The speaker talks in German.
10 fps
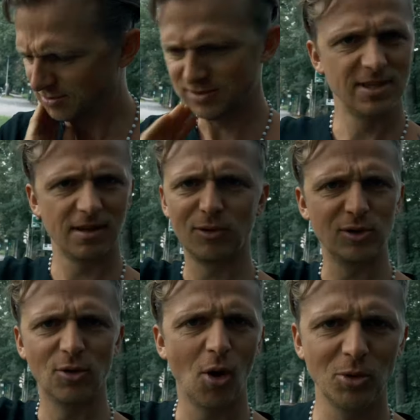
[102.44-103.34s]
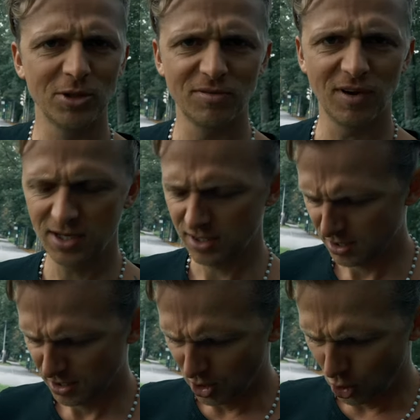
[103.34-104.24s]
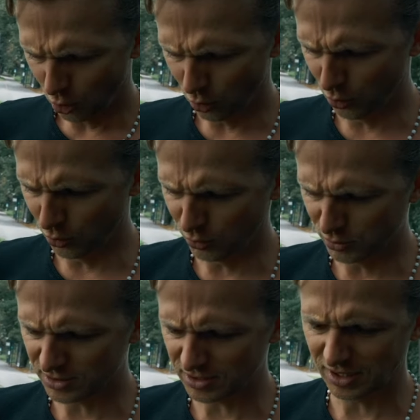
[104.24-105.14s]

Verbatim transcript: Wir sind irgendwo durch Dortmund gefahren und äh,